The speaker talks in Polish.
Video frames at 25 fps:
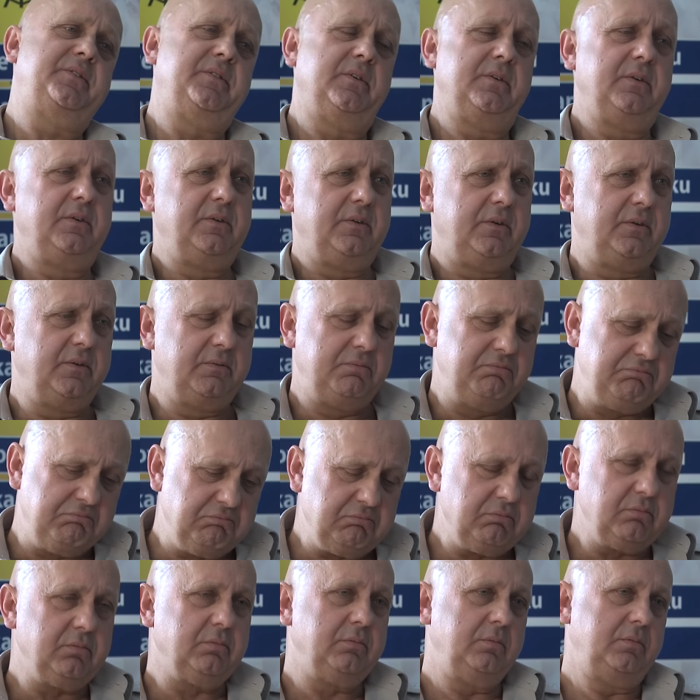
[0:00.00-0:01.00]
z,
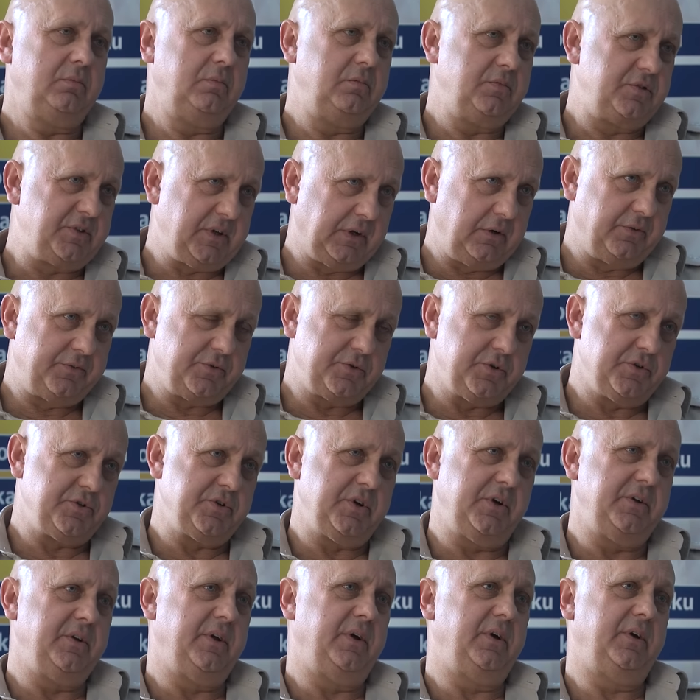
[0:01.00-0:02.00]
z tego, co się
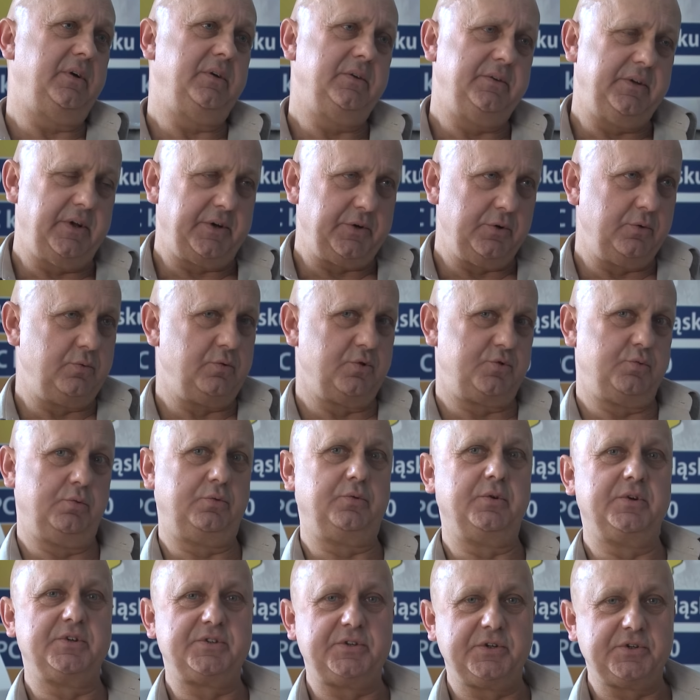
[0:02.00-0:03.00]
dzieje na, na rynku usług
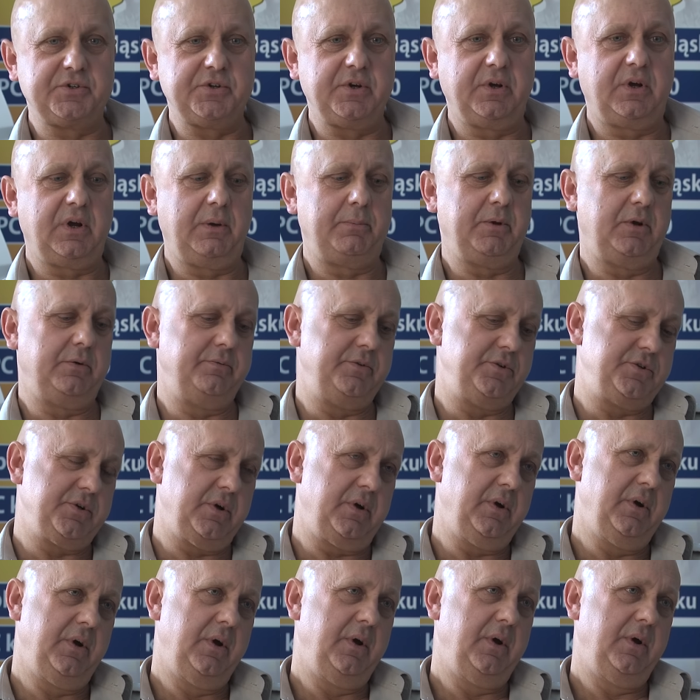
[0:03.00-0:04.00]
turystycznych, a
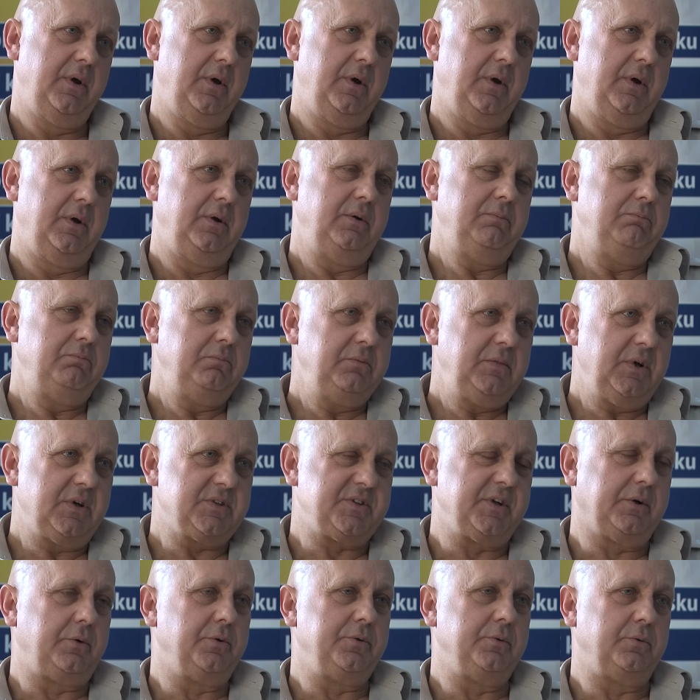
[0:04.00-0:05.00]
mianowicie
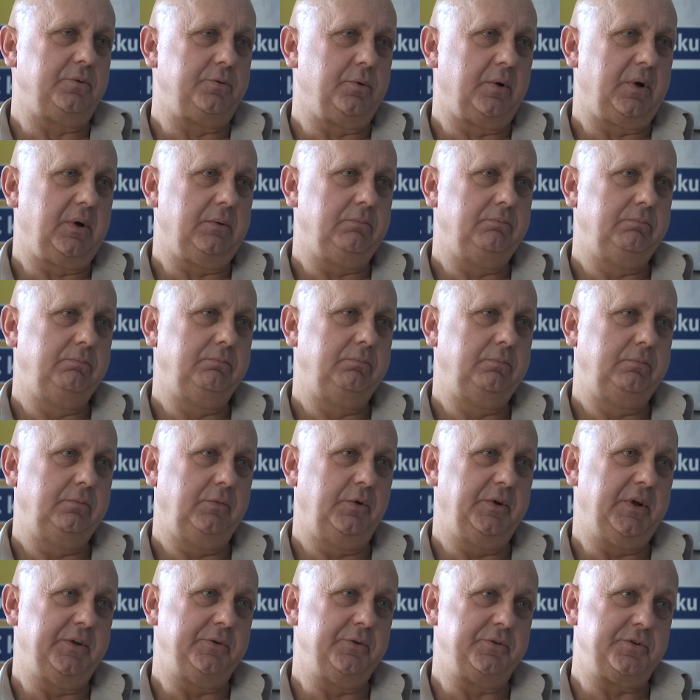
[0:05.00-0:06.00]
jest dekoniunktura.
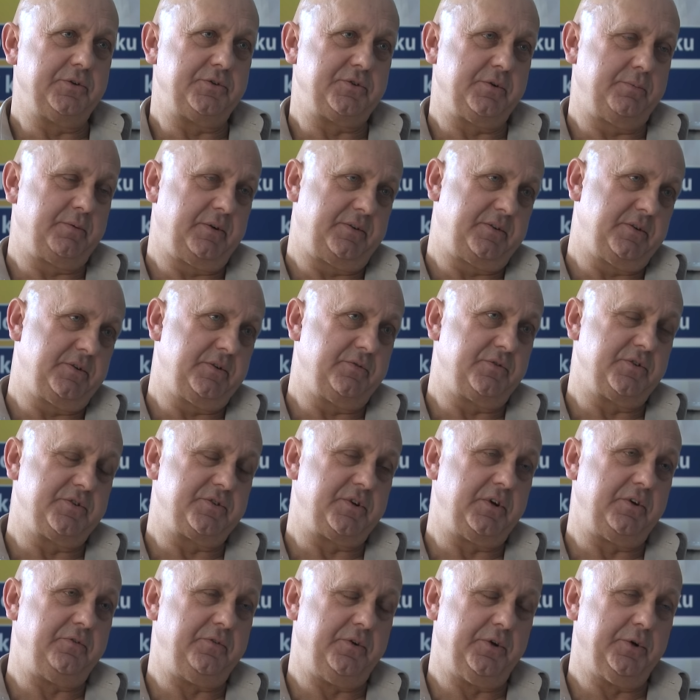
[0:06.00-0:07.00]
Ona dotyczy w zasadzie
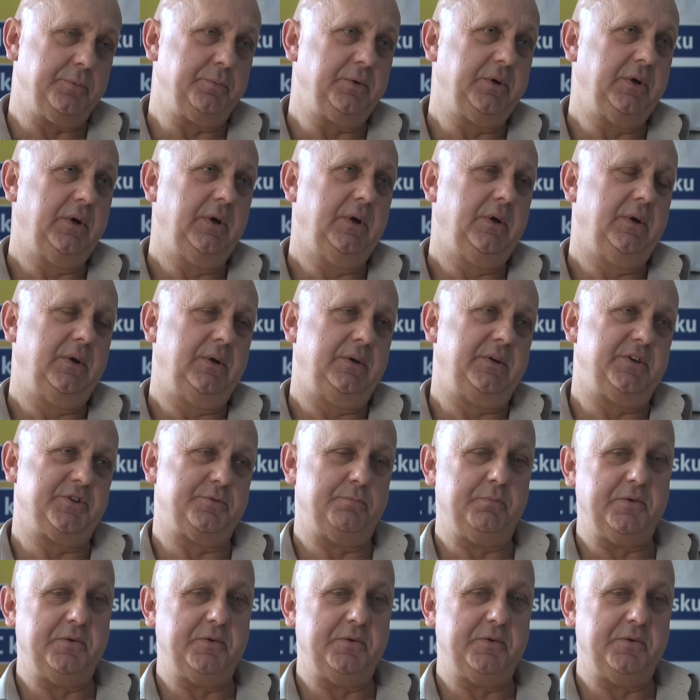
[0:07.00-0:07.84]
wszystkich firm. Jest